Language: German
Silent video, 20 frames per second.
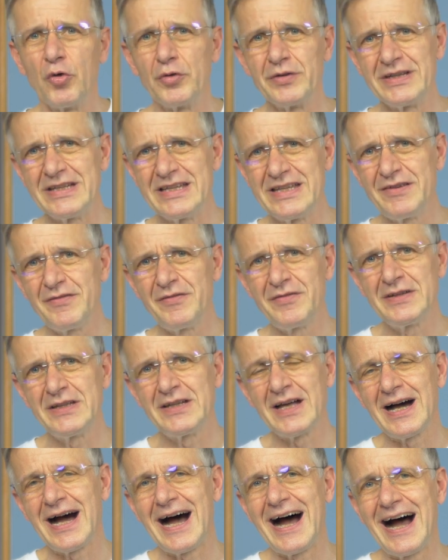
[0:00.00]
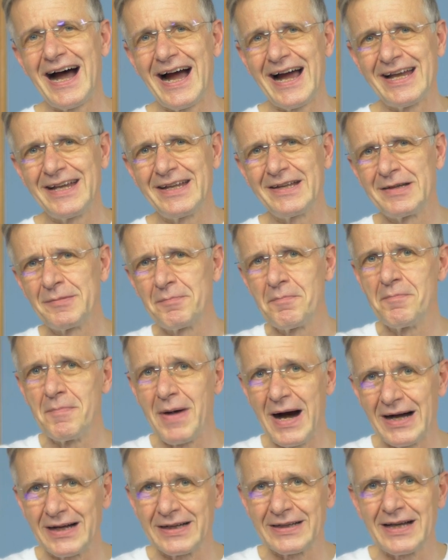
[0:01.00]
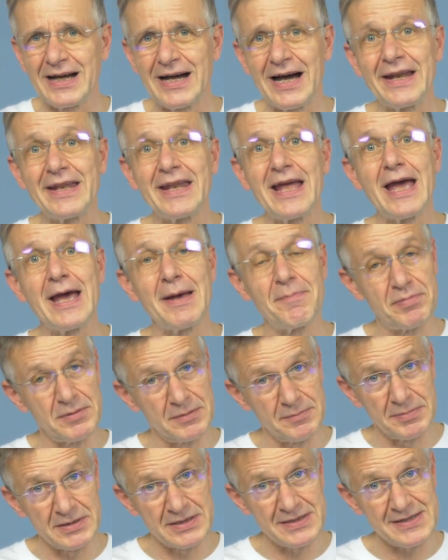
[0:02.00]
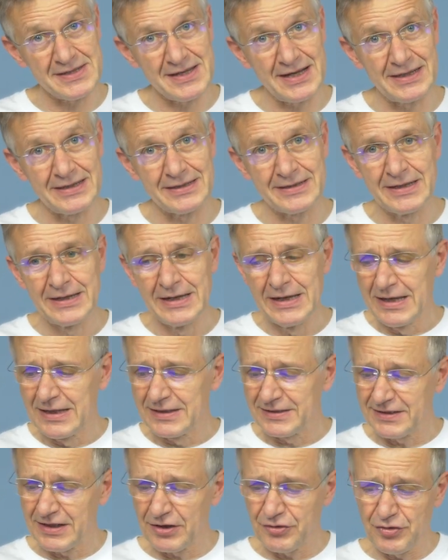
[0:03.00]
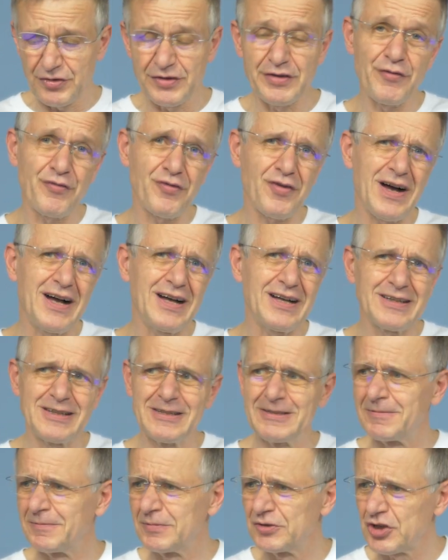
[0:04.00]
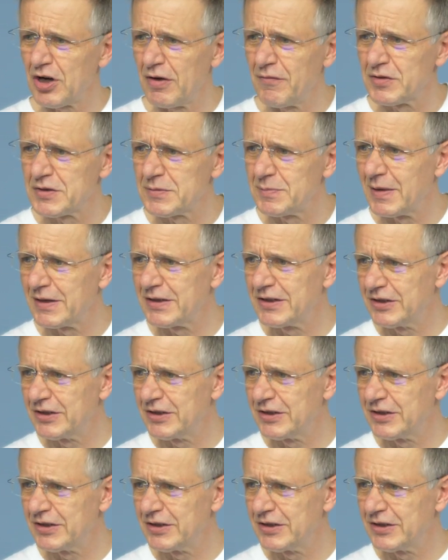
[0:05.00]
und nie wieder eine Mark an Apple bezahlt. Es ist natürlich die Frage, schauen wir uns mal